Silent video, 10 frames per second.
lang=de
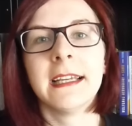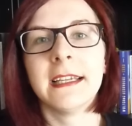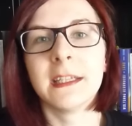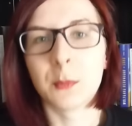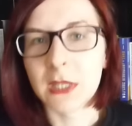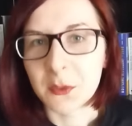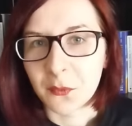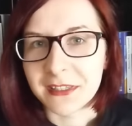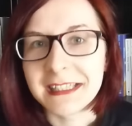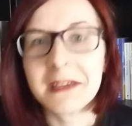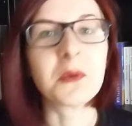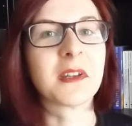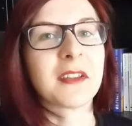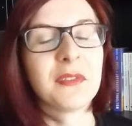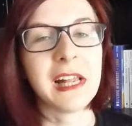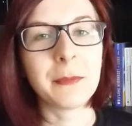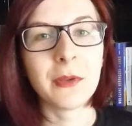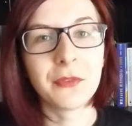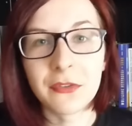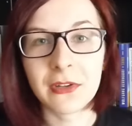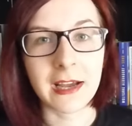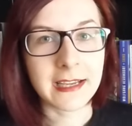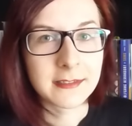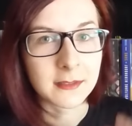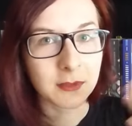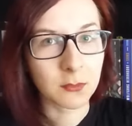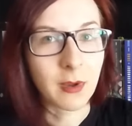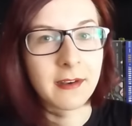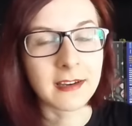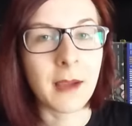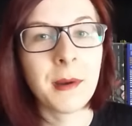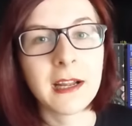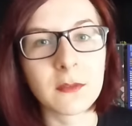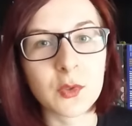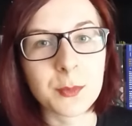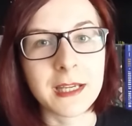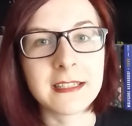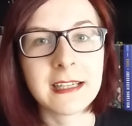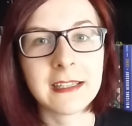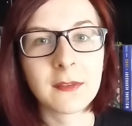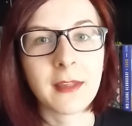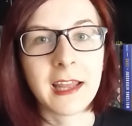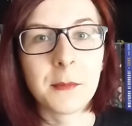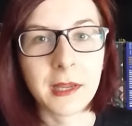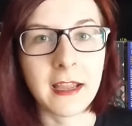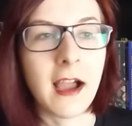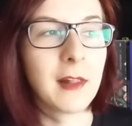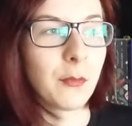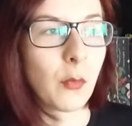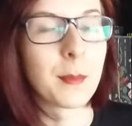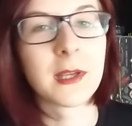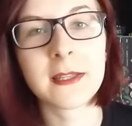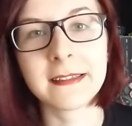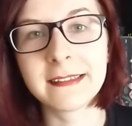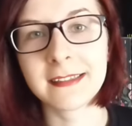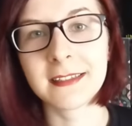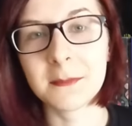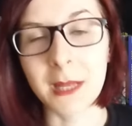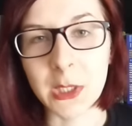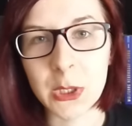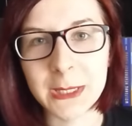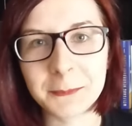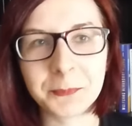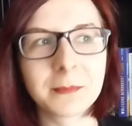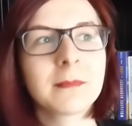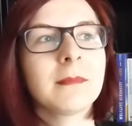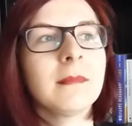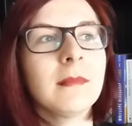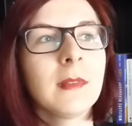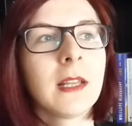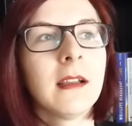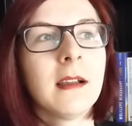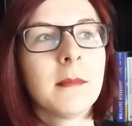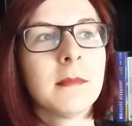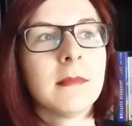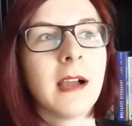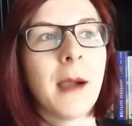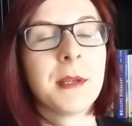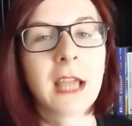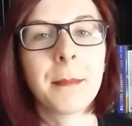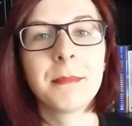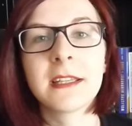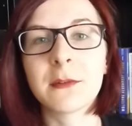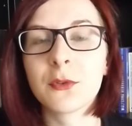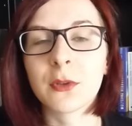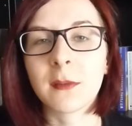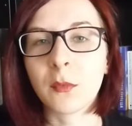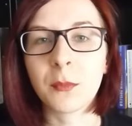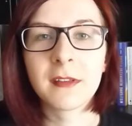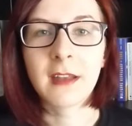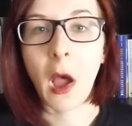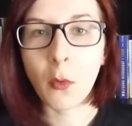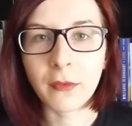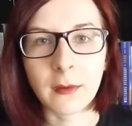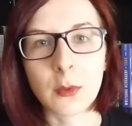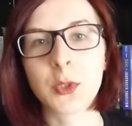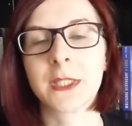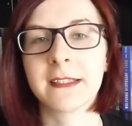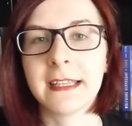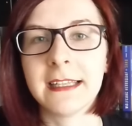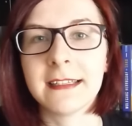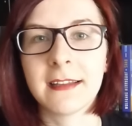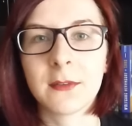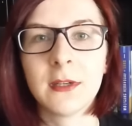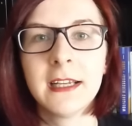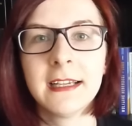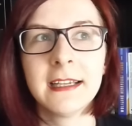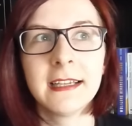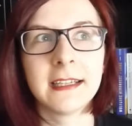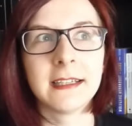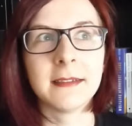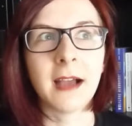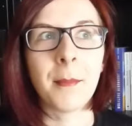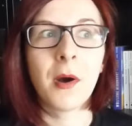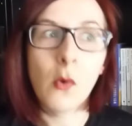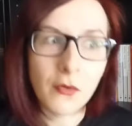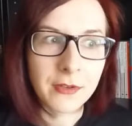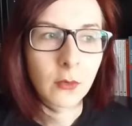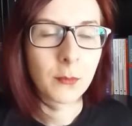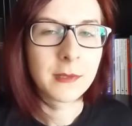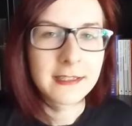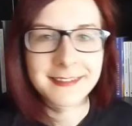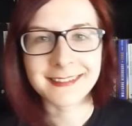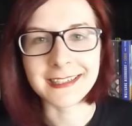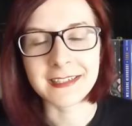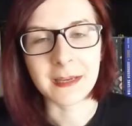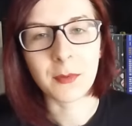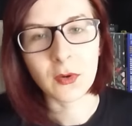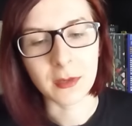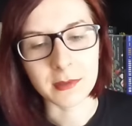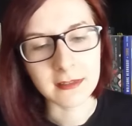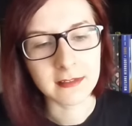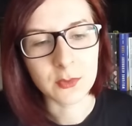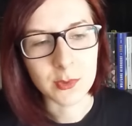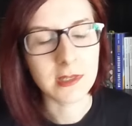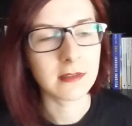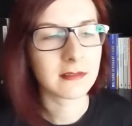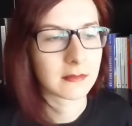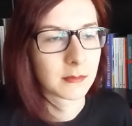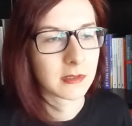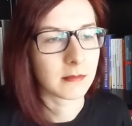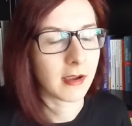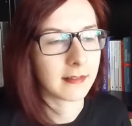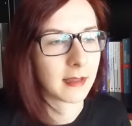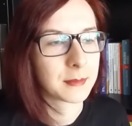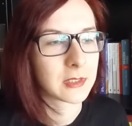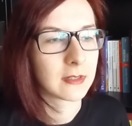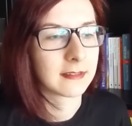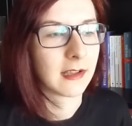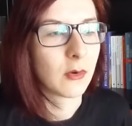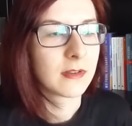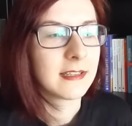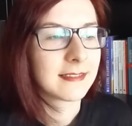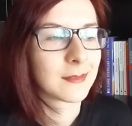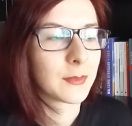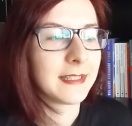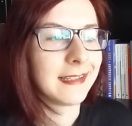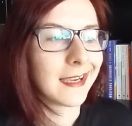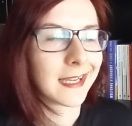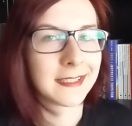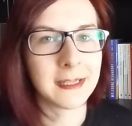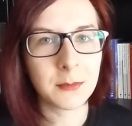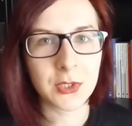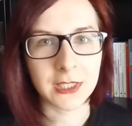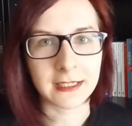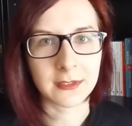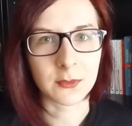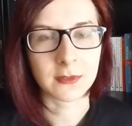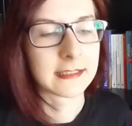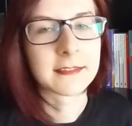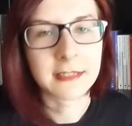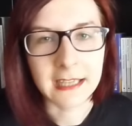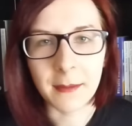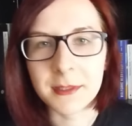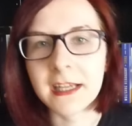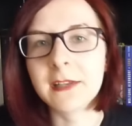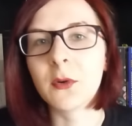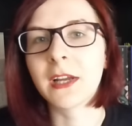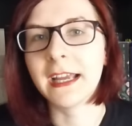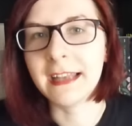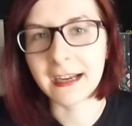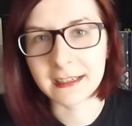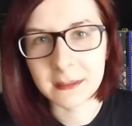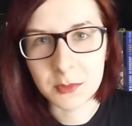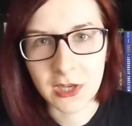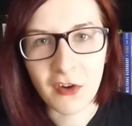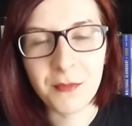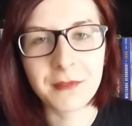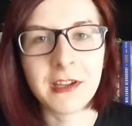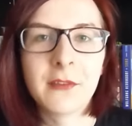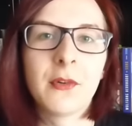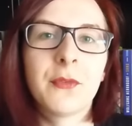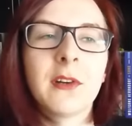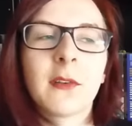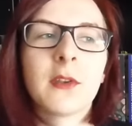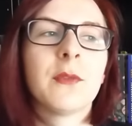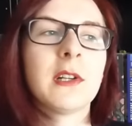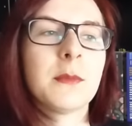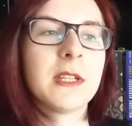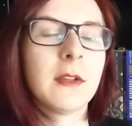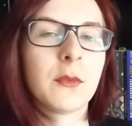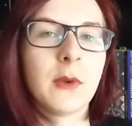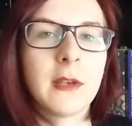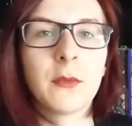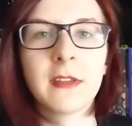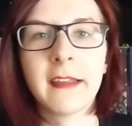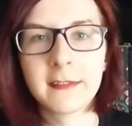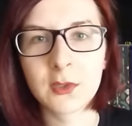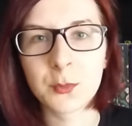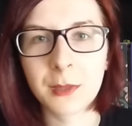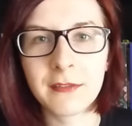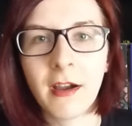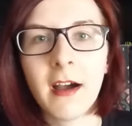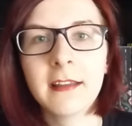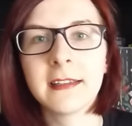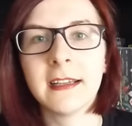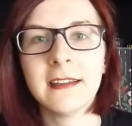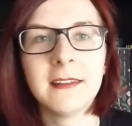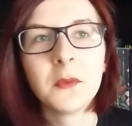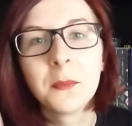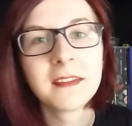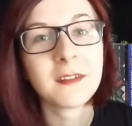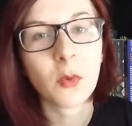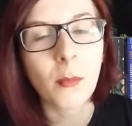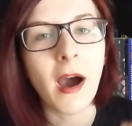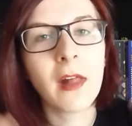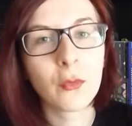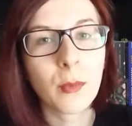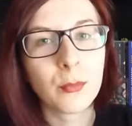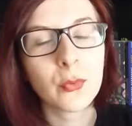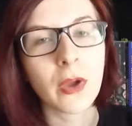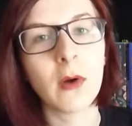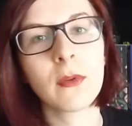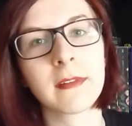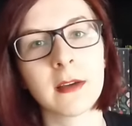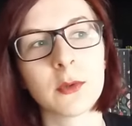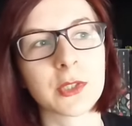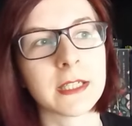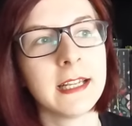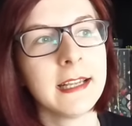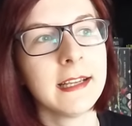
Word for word: Ich bin introvertiert und es fällt mir viel, viel leichter, zu einer Kamera zu sprechen, als zu einem real vor mir sitzenden Menschen. Ähm, aber ich habe mich natürlich trotzdem so ein bisschen nach Austausch gesehnt. Also, äh, aber auch wiederum nicht, denn ich habe auch Germanistik studiert und mit dem Master abgeschlossen, auch nicht so in die akademische Richtung. Deswegen habe ich halt auch keine akademische Laufbahn weiterverfolgt, sondern ich wollte mich eher so enthusiastisch, privat, so ein bisschen normal über Bücher austauschen.